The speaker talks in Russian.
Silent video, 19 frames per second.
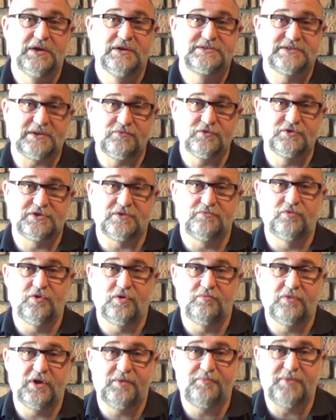Само
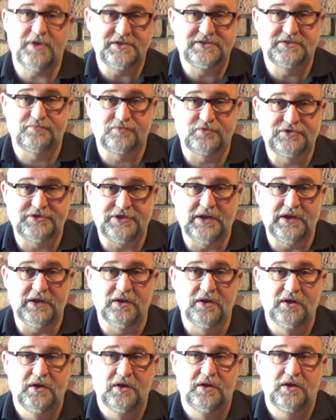собой, мы опять
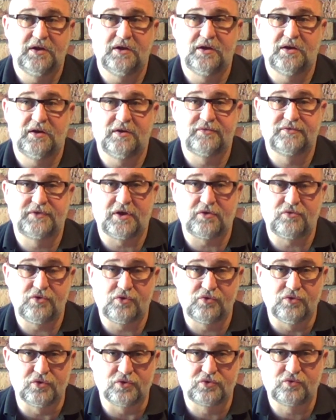запустили э, второй
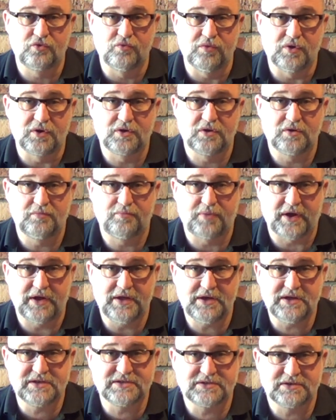год Кубок Про
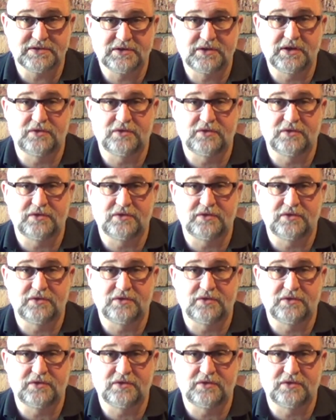X,